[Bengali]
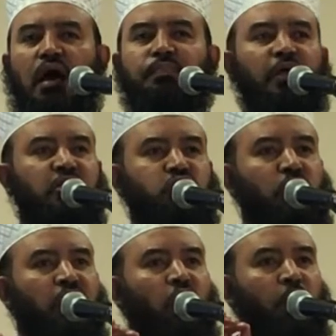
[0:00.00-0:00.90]
আপনারা
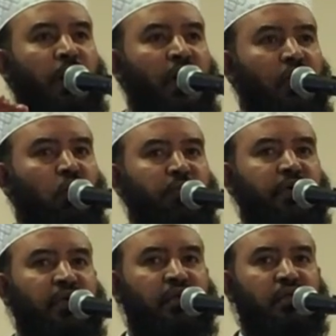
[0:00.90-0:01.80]
শুনলে অবাক
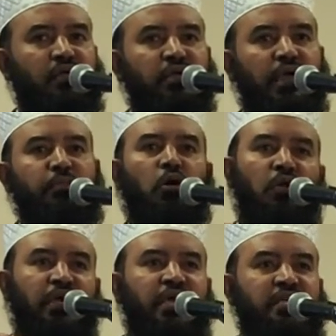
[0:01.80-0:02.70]
হবেন এবং
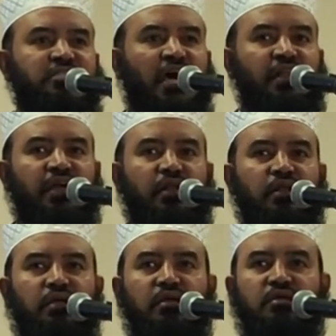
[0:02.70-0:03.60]
অনেকেই জানেন
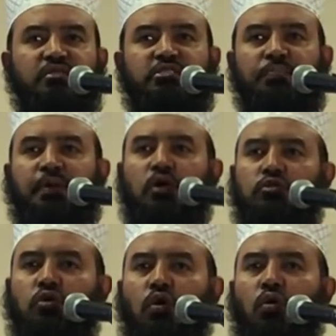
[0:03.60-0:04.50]
যে
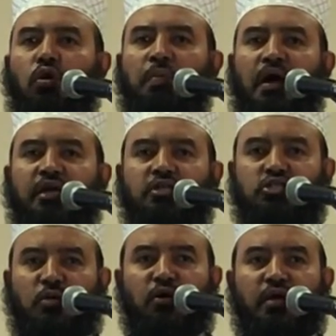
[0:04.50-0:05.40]
বিগত কোরবানির
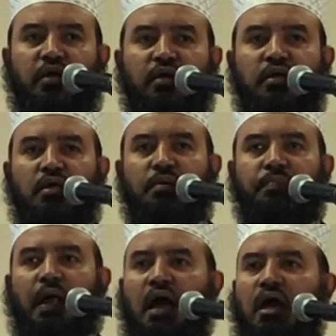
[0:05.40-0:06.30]
সময়ে
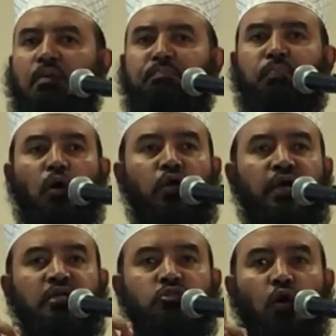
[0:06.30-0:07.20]
প্রায়
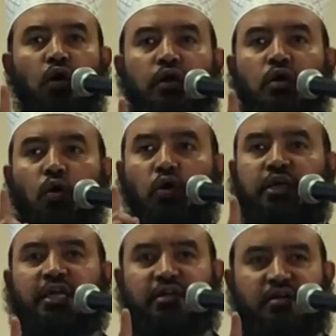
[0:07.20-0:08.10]
পনে দুই
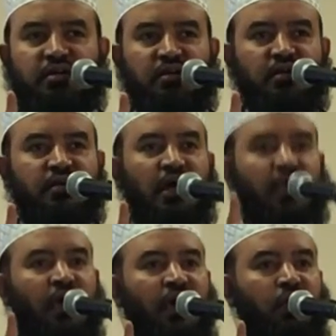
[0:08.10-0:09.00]
কোটি
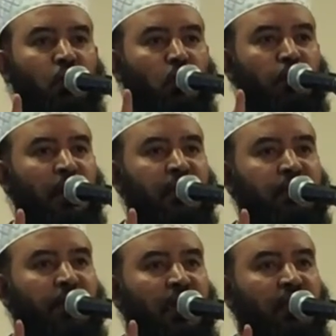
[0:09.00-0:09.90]
টাকার
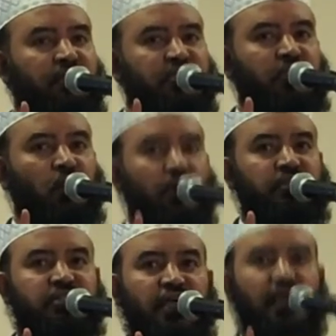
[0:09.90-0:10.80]
কোরবানি বাংলাদেশে
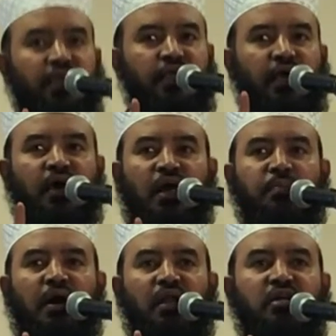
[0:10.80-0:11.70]
হয়েছে এই ইকরা
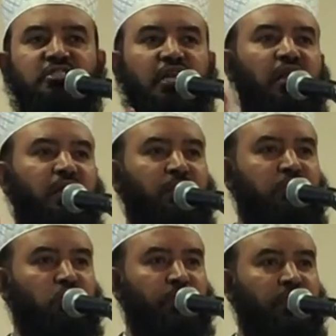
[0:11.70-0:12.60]
বাংলা চ্যানেলের
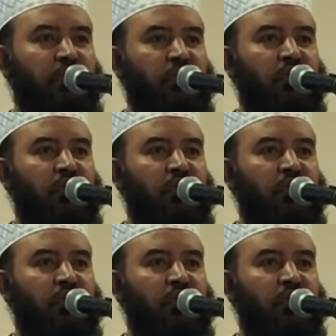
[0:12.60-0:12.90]
মাধ্যমে